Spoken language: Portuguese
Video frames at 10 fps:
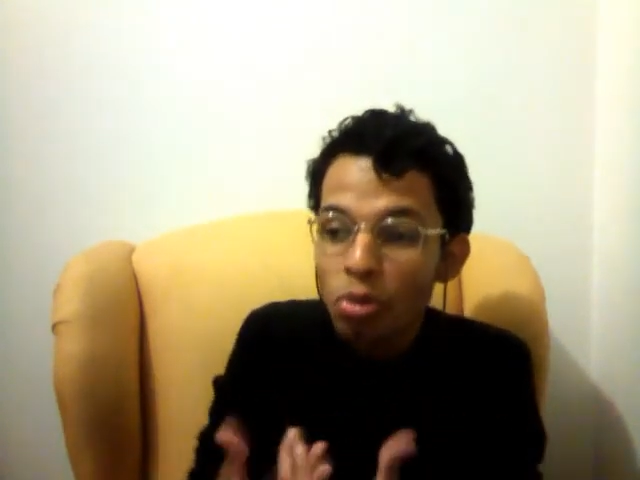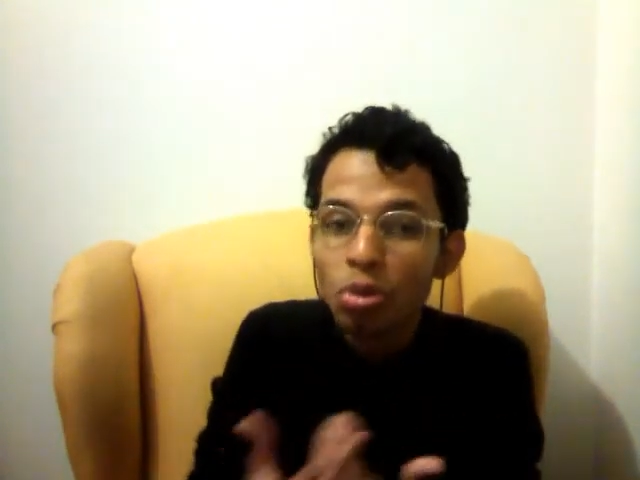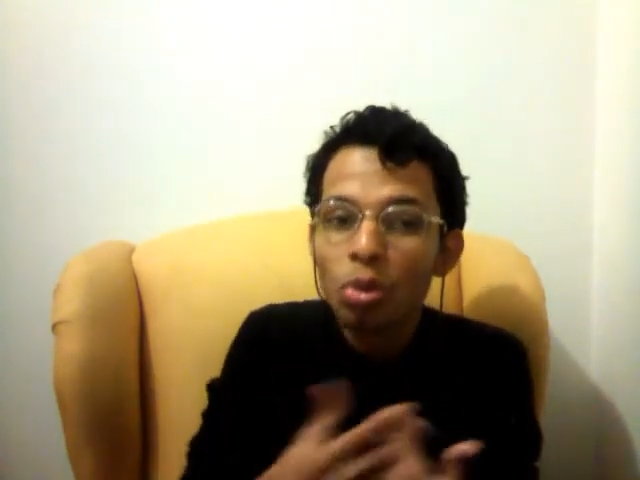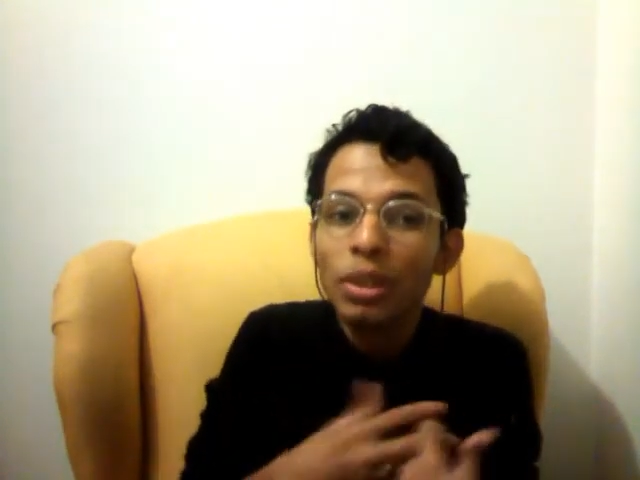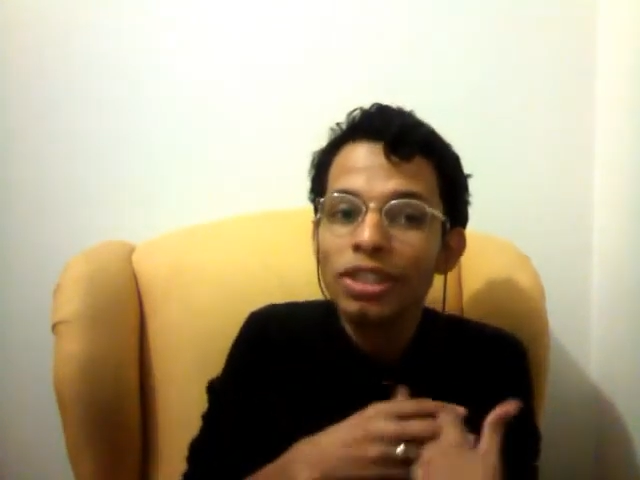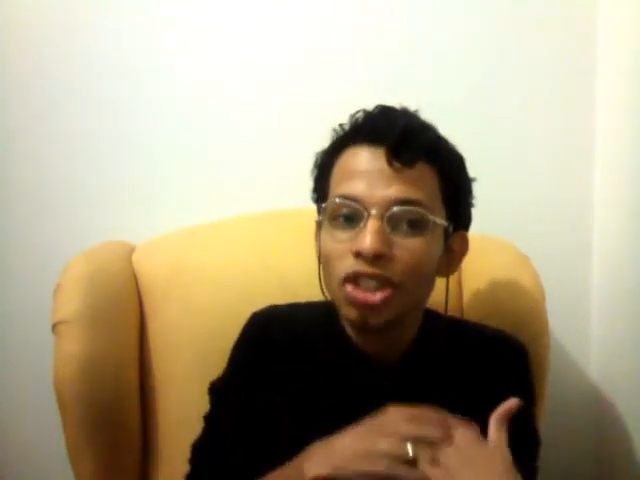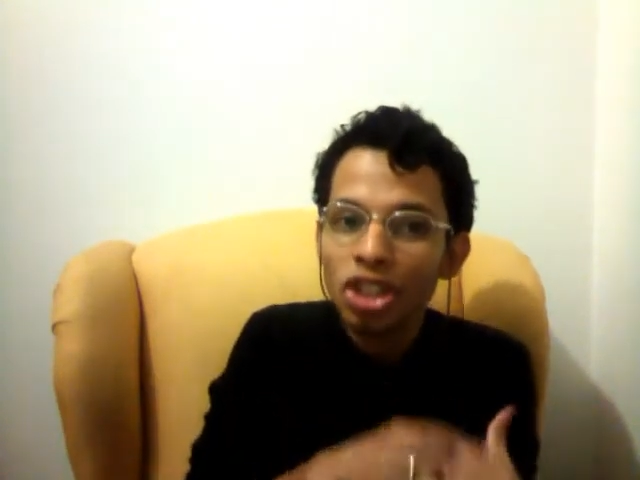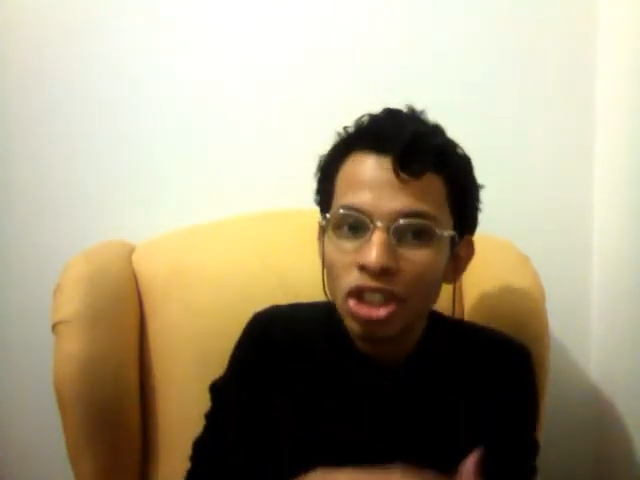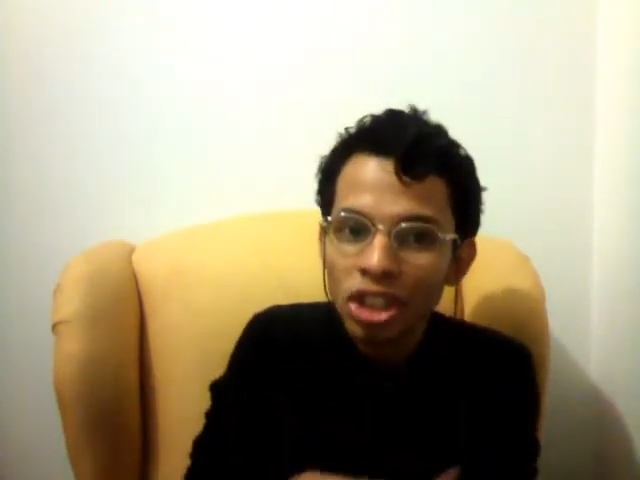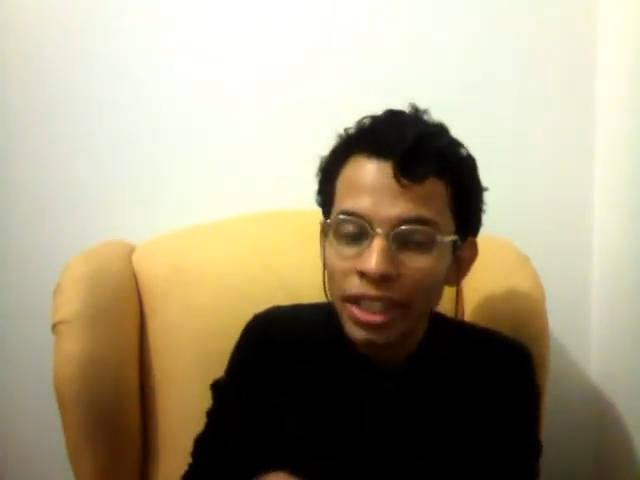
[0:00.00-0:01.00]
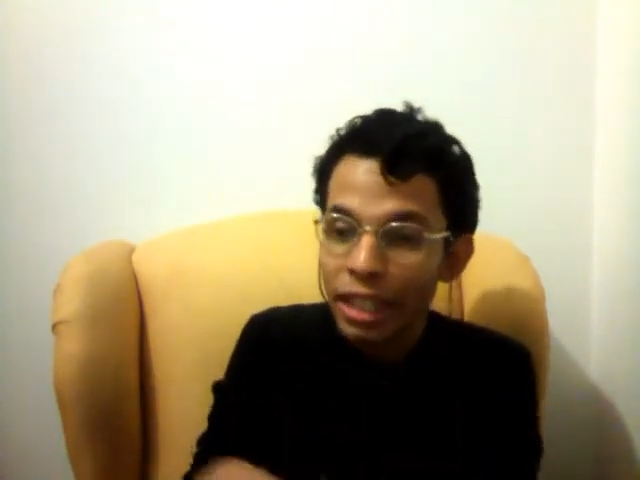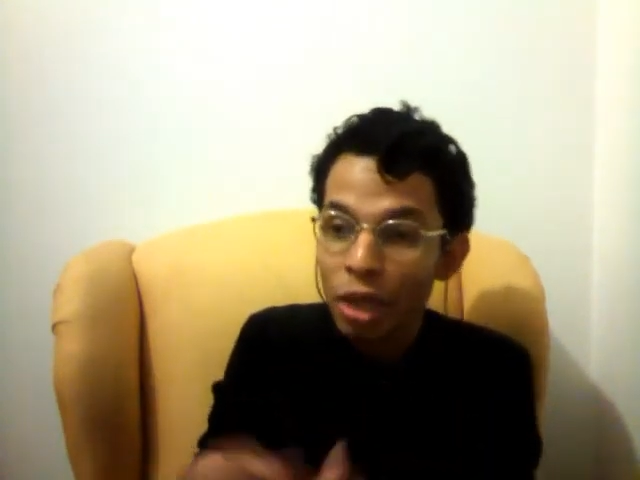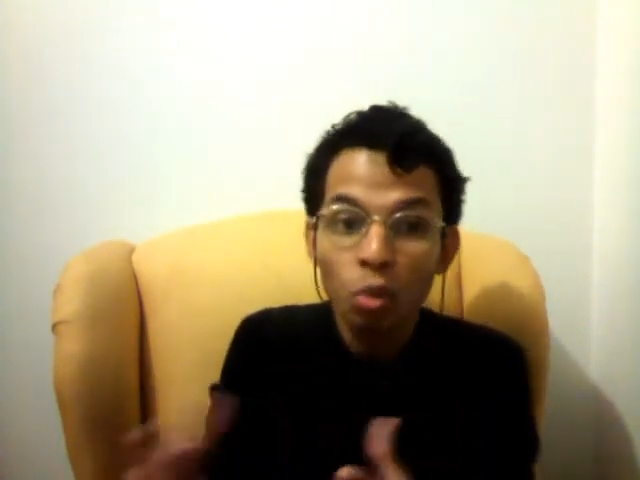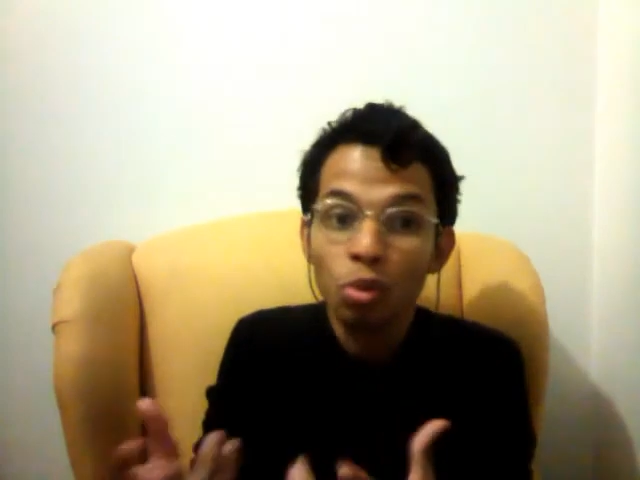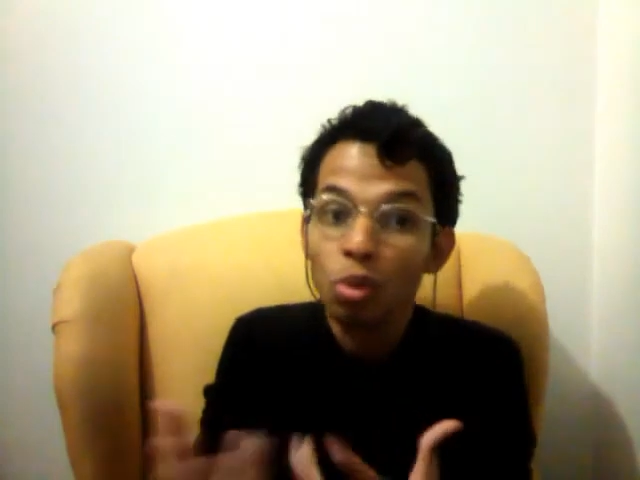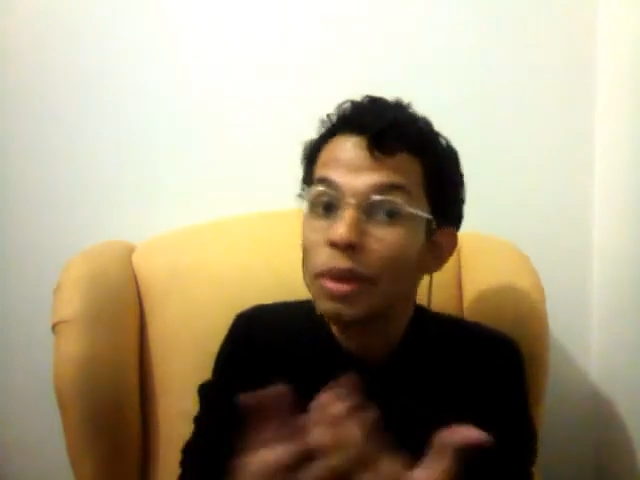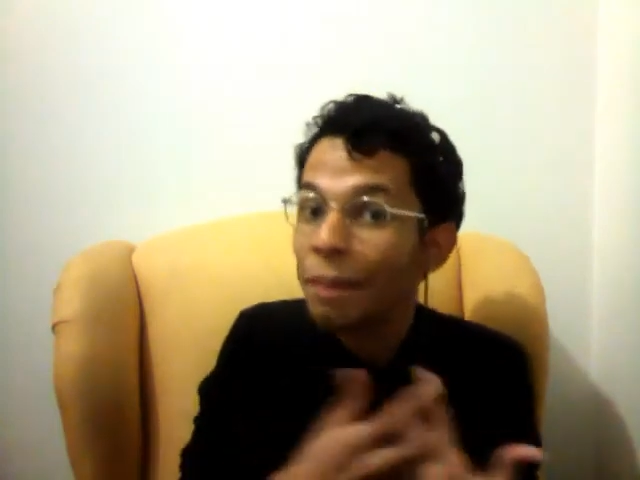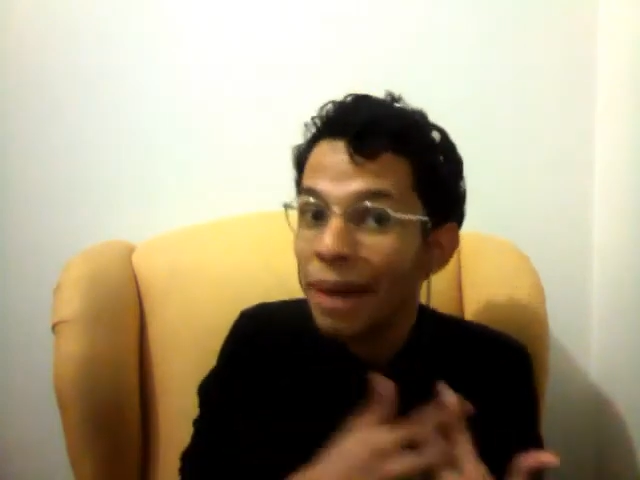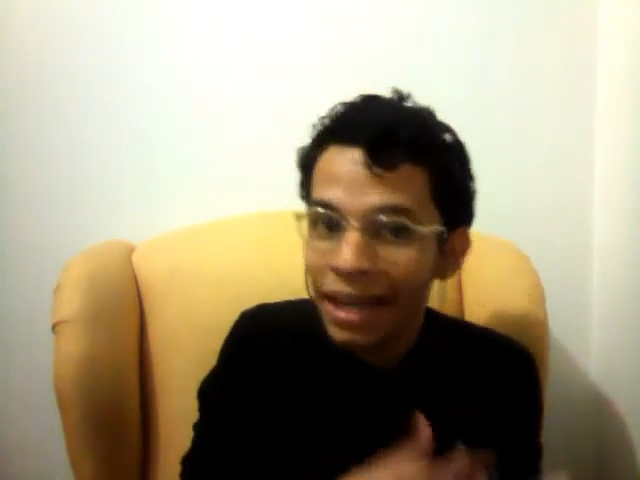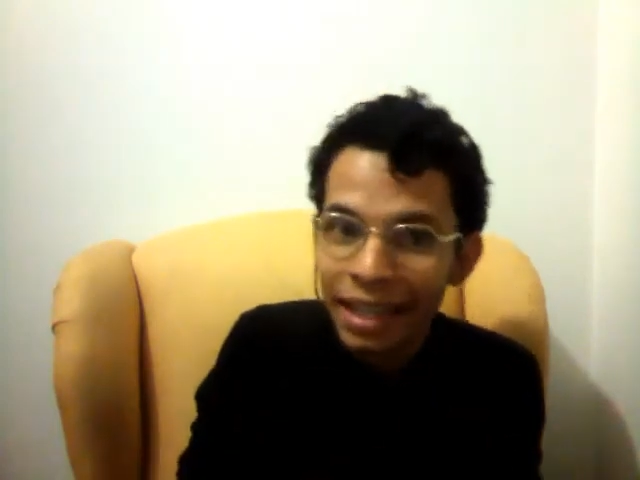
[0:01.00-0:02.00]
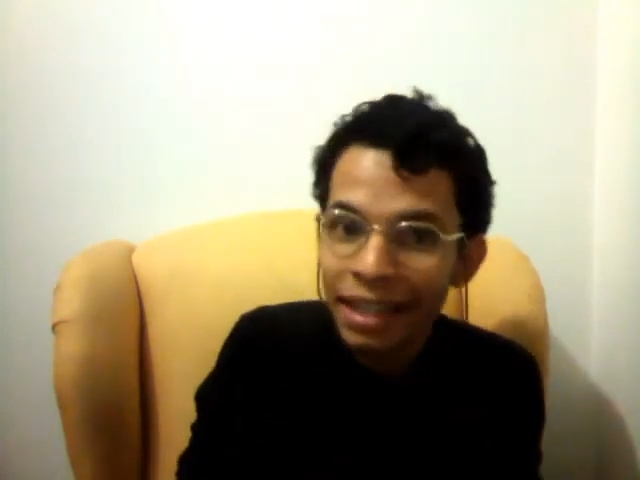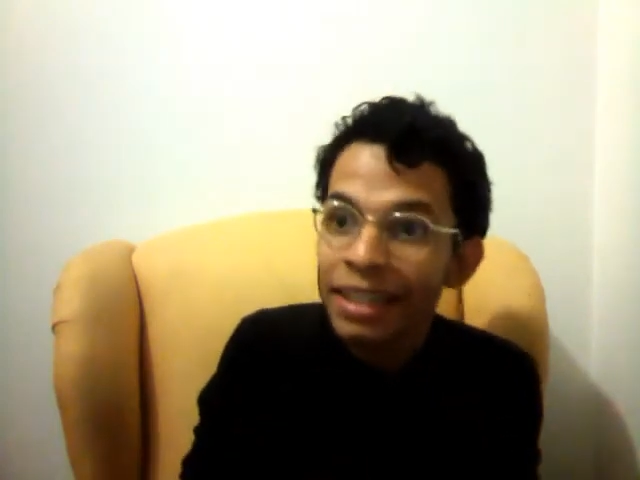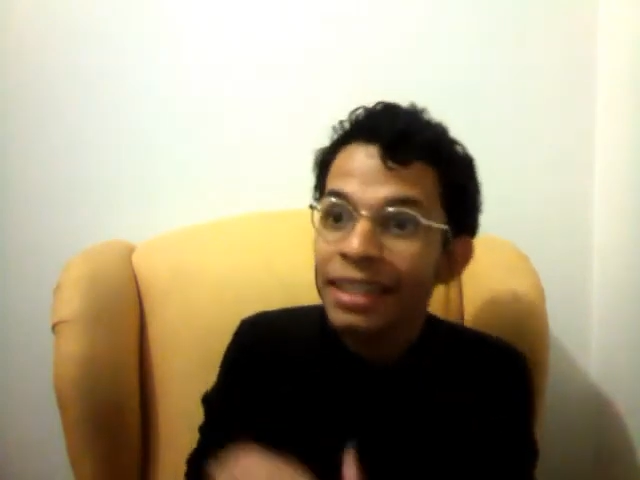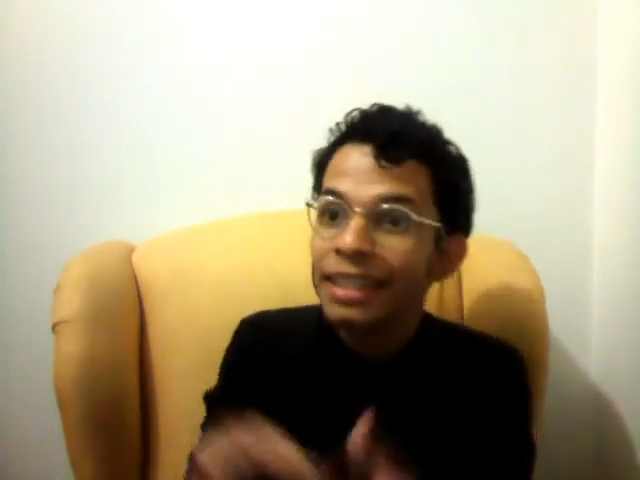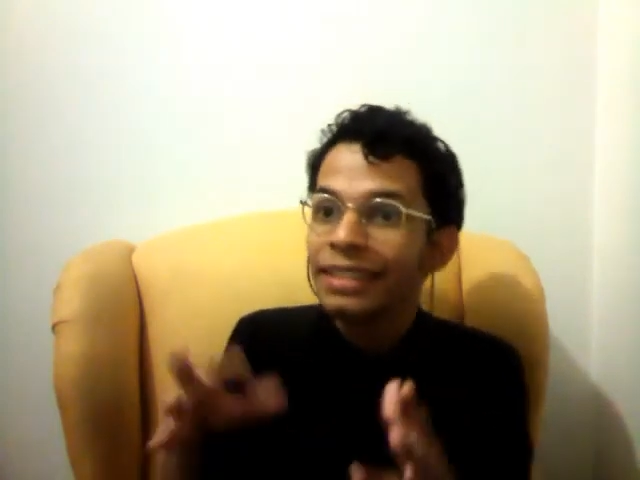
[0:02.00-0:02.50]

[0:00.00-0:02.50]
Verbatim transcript: cultura indígena, da cultura pagã,